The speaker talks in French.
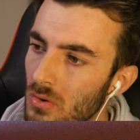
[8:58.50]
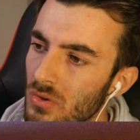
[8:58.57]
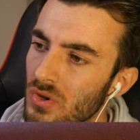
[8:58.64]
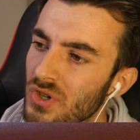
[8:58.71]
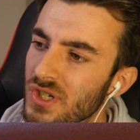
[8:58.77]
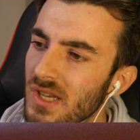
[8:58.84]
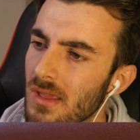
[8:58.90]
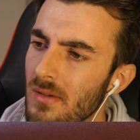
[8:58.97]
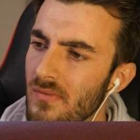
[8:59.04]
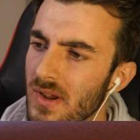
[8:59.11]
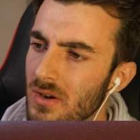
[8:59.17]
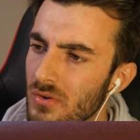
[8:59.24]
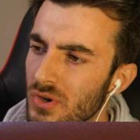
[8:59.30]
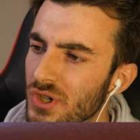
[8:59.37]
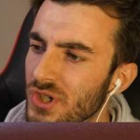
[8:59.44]
On enchaîne
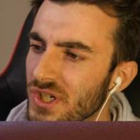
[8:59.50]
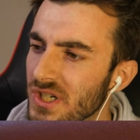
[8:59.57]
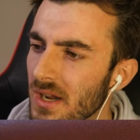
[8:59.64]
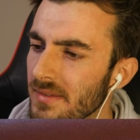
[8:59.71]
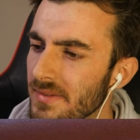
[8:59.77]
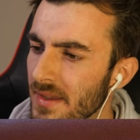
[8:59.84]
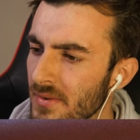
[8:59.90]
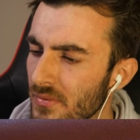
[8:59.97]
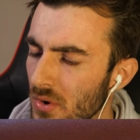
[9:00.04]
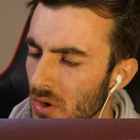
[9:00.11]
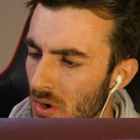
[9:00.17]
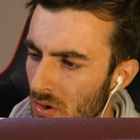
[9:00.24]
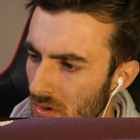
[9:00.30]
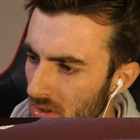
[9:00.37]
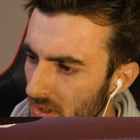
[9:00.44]
avec le jardin
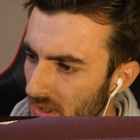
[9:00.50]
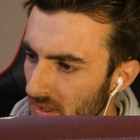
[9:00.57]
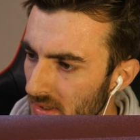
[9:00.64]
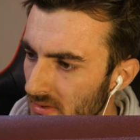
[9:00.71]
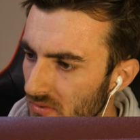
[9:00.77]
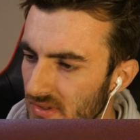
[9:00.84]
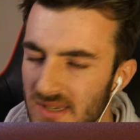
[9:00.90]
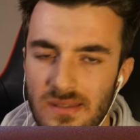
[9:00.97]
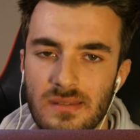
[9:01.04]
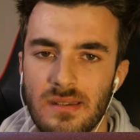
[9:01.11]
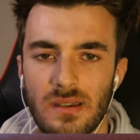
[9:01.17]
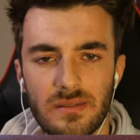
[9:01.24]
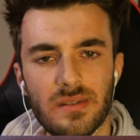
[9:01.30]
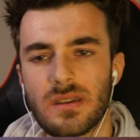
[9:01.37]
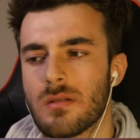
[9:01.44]
volant, donc cette
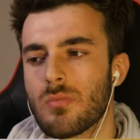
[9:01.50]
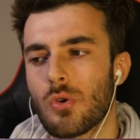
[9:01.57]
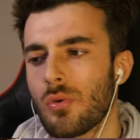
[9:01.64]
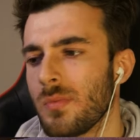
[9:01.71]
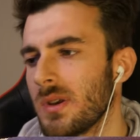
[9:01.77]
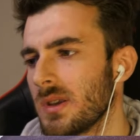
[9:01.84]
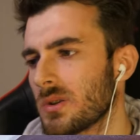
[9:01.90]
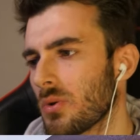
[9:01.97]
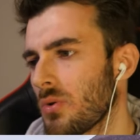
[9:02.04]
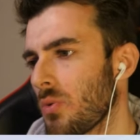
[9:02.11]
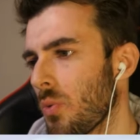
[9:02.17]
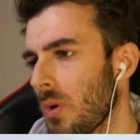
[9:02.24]
quatrième combinaison